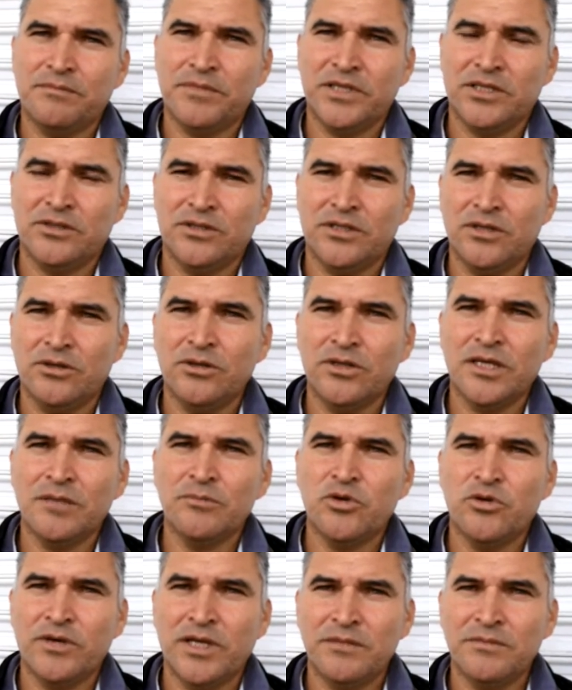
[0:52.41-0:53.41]
pero tengo que
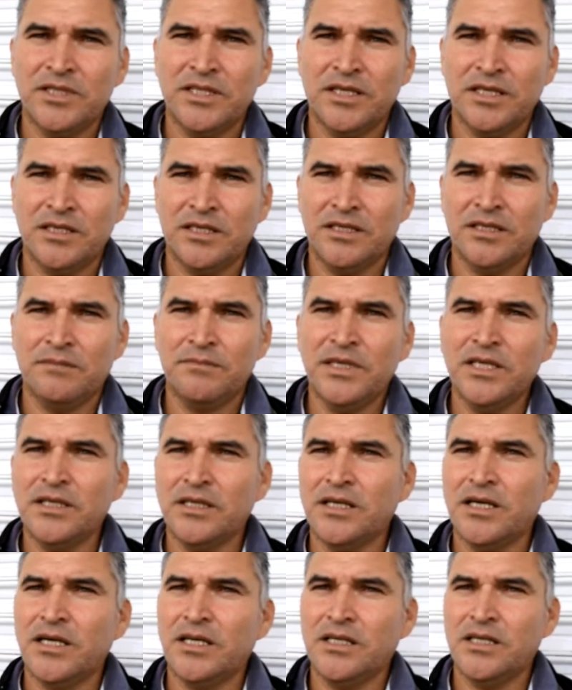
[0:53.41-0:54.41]
moverme de aquí de
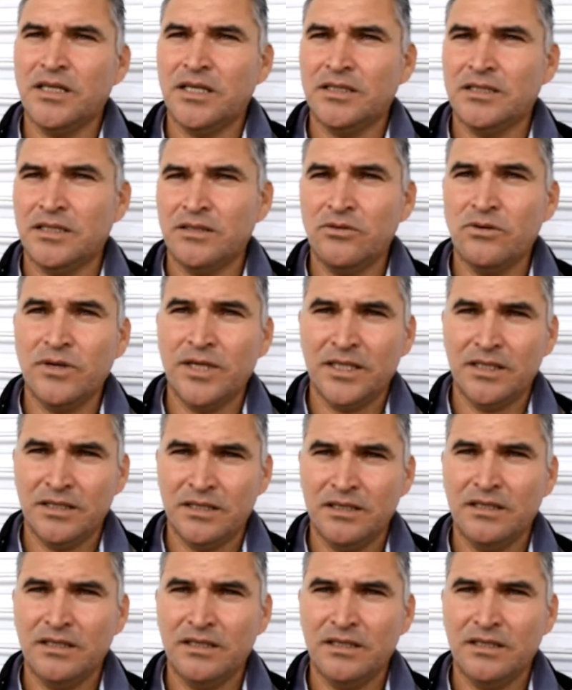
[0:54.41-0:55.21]
Mexicali a Tijuana.